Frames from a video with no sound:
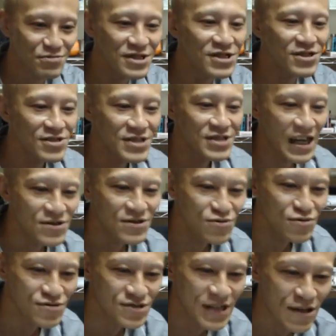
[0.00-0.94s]
見るじゃん、
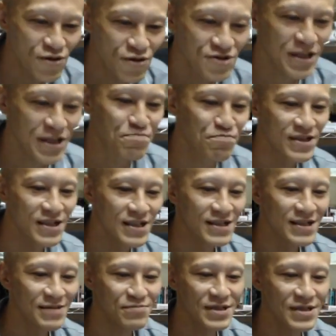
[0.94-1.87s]
サノステップ、
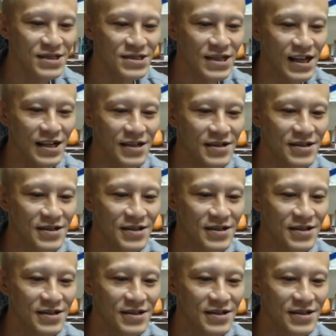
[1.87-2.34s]
皆さん。